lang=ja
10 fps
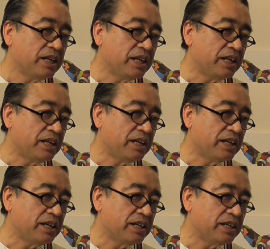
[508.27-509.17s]

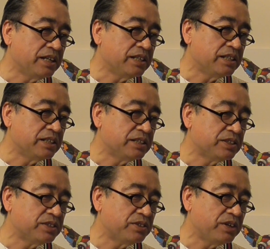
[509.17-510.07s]
えー、
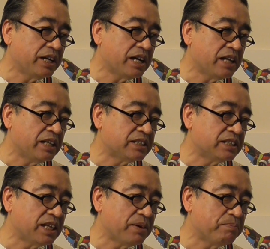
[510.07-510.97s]
それからで
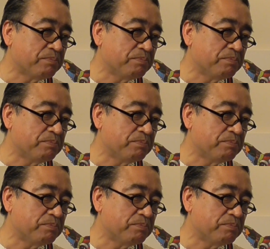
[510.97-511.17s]
すね